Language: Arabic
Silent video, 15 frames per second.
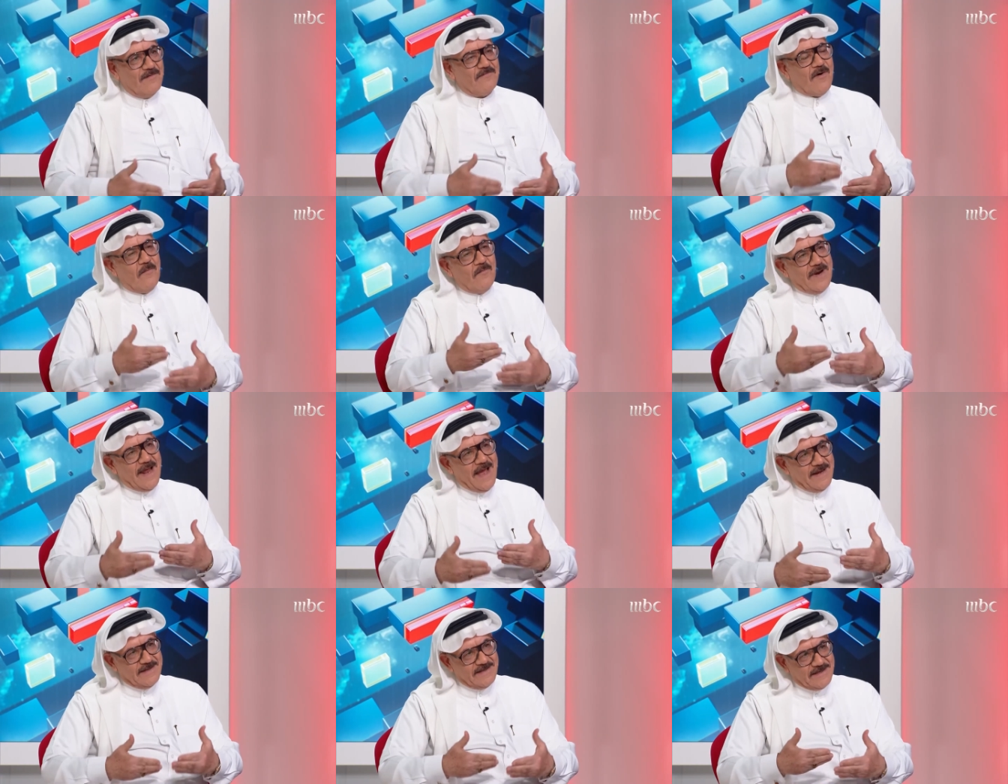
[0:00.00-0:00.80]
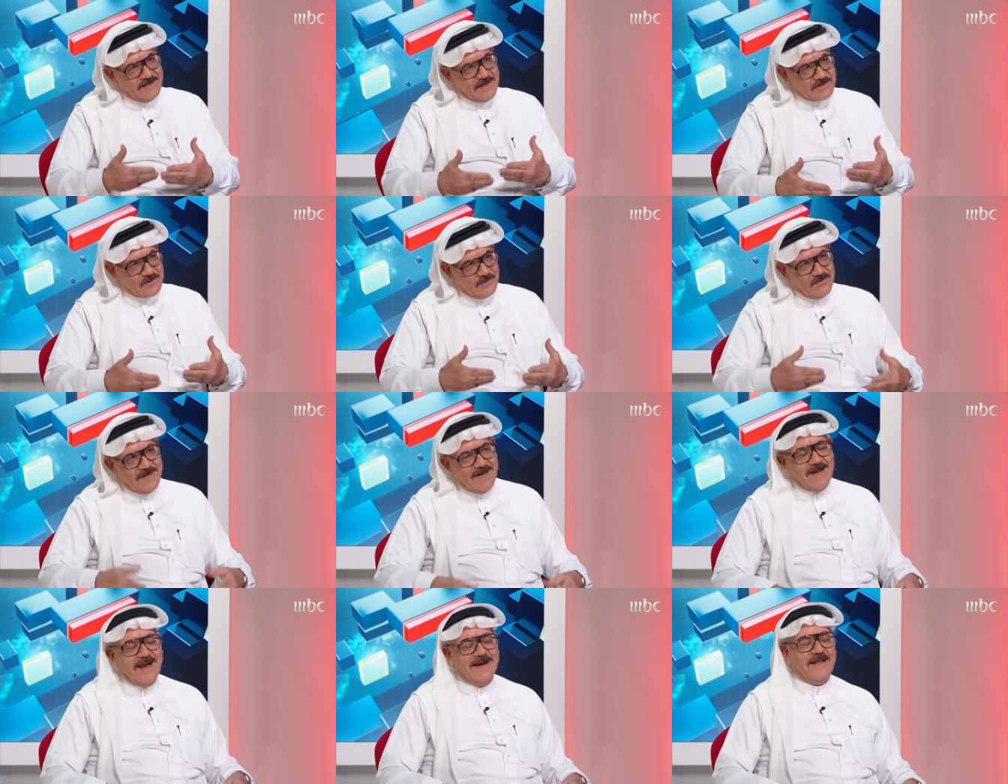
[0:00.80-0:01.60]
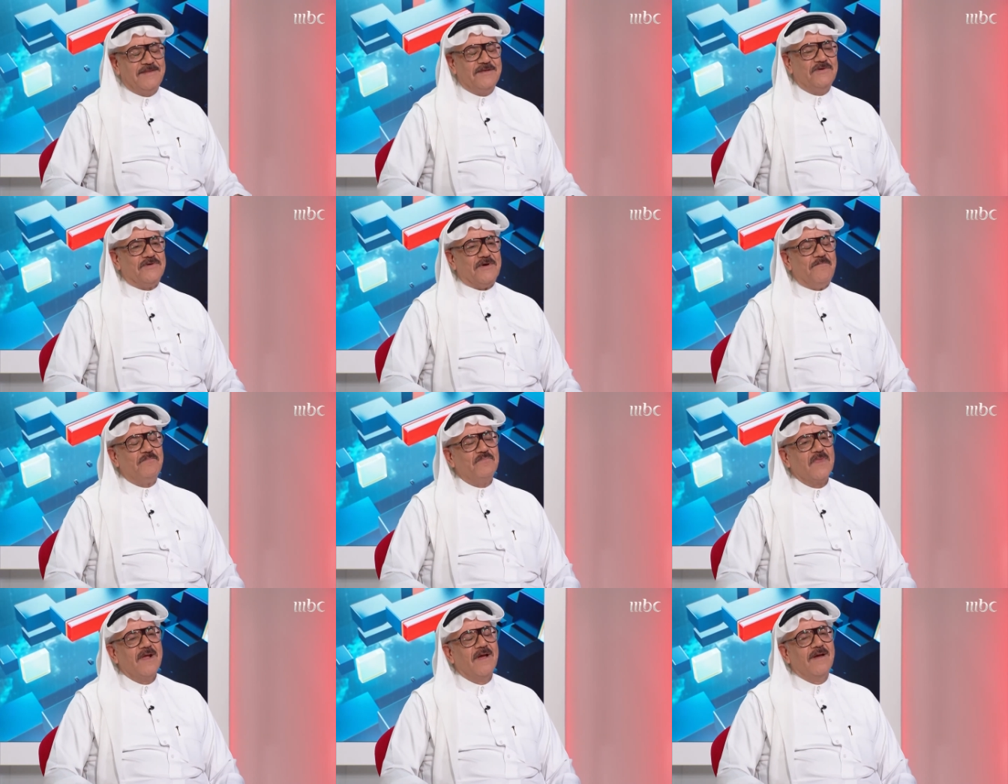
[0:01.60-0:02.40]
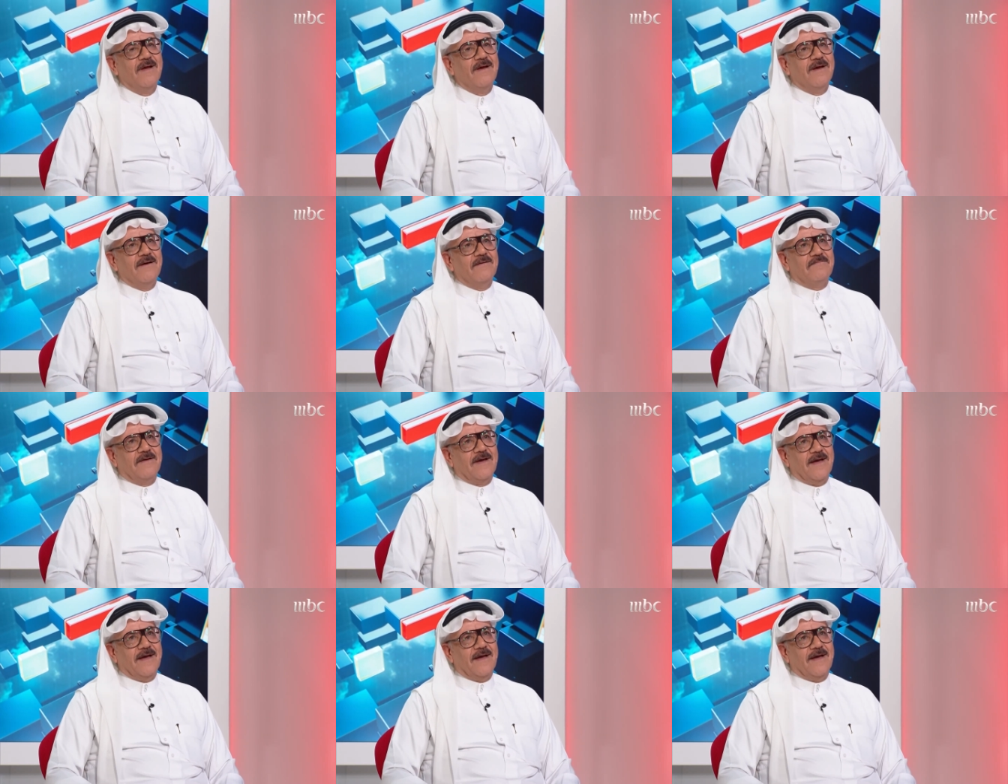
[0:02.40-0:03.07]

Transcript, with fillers: فهم الان يريد يصلون الى نتيجه ف